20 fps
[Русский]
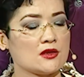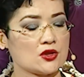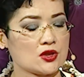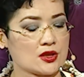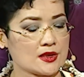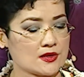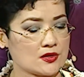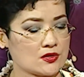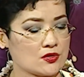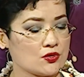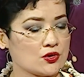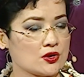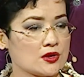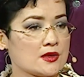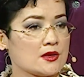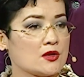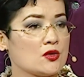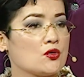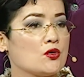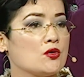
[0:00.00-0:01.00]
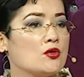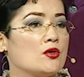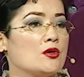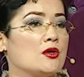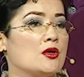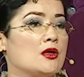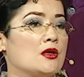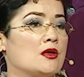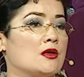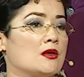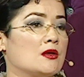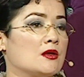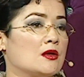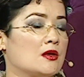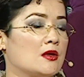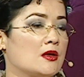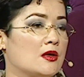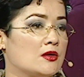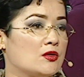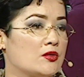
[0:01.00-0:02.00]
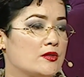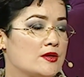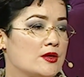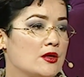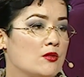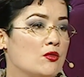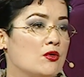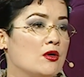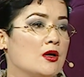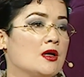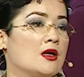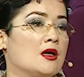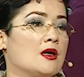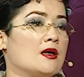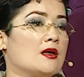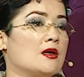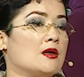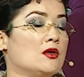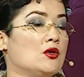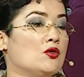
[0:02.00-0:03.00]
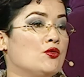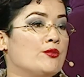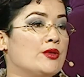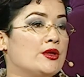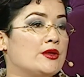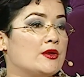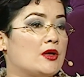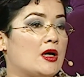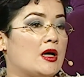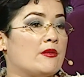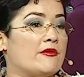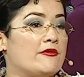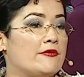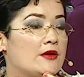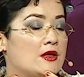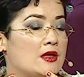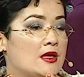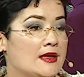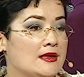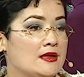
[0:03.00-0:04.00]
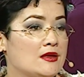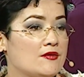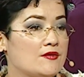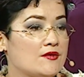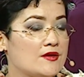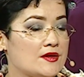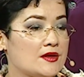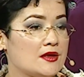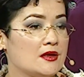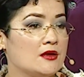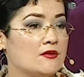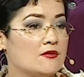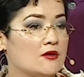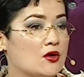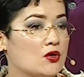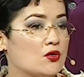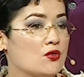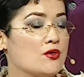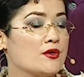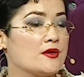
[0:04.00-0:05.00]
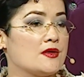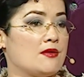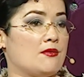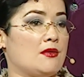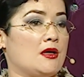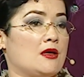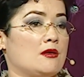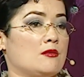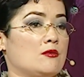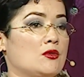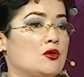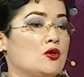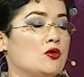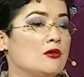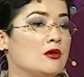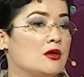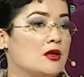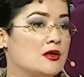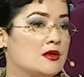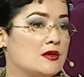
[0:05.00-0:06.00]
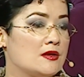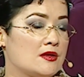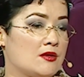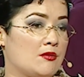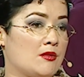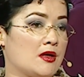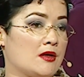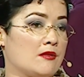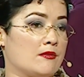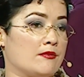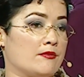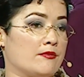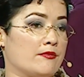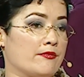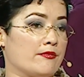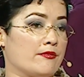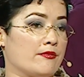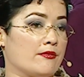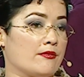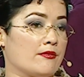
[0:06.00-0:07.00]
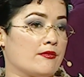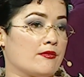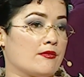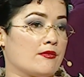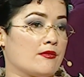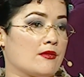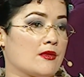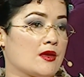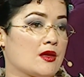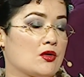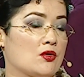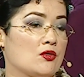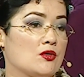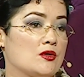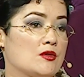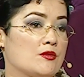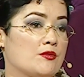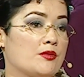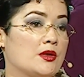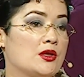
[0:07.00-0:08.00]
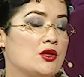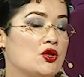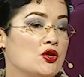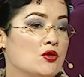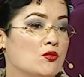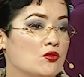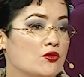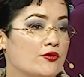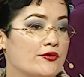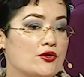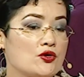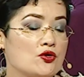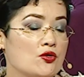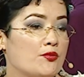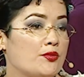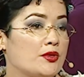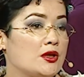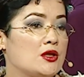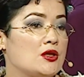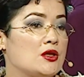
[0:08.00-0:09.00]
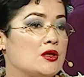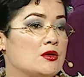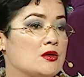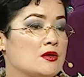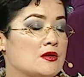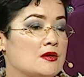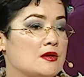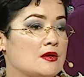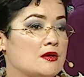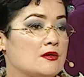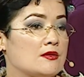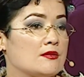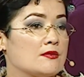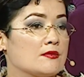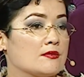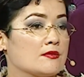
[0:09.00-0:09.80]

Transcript: сейчас тоже затронули э, эту тему, любят обвинять всех вокруг себя, только не себя. Да, потому что самый Почему? В чем причина здесь?